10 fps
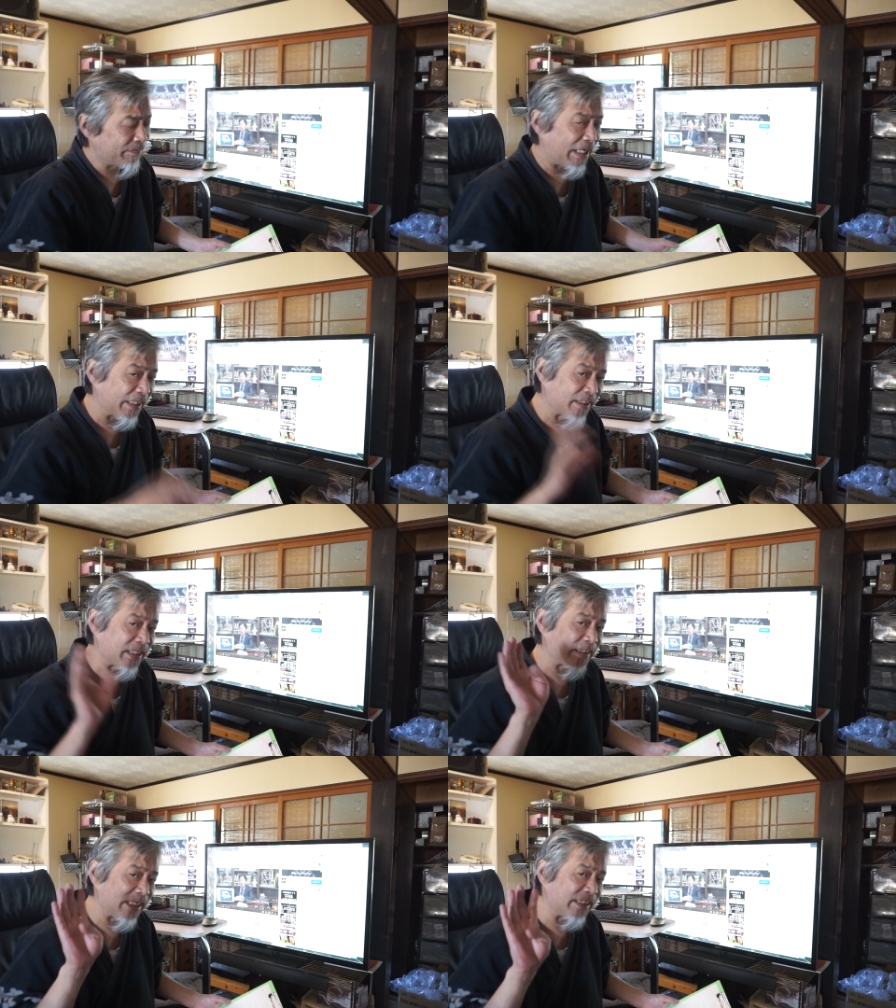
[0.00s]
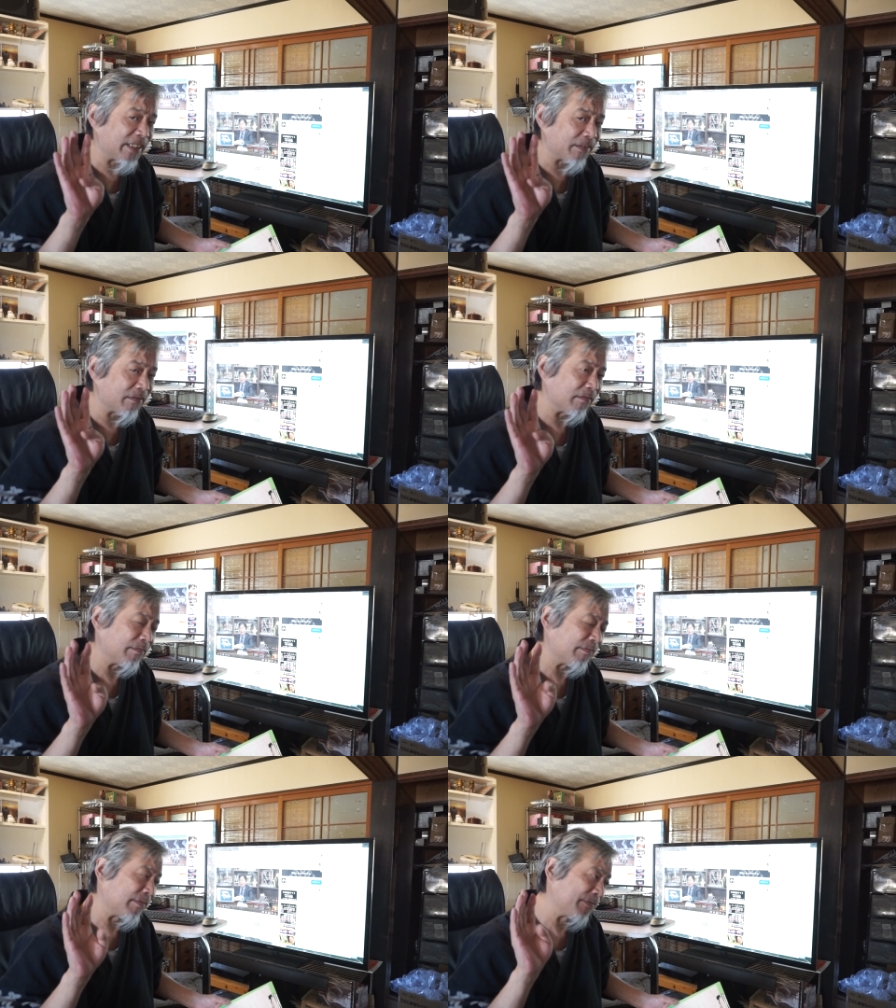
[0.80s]
まあ、暑さ対策、
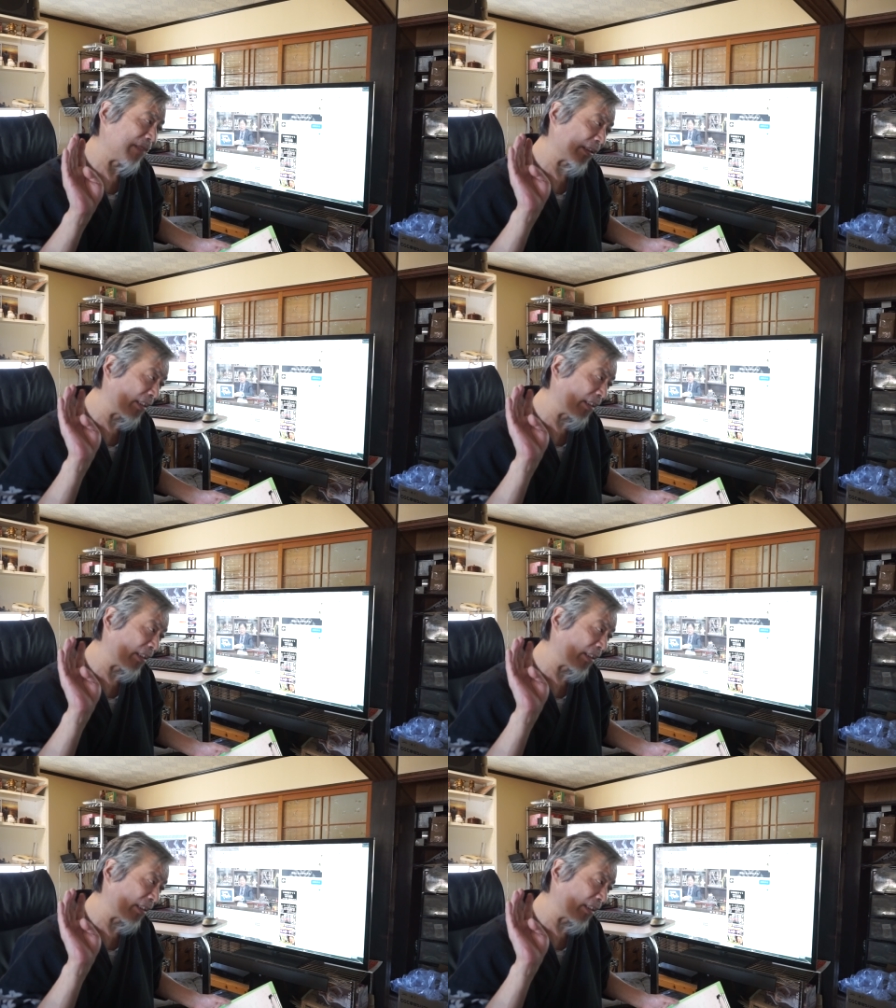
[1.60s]
まあ、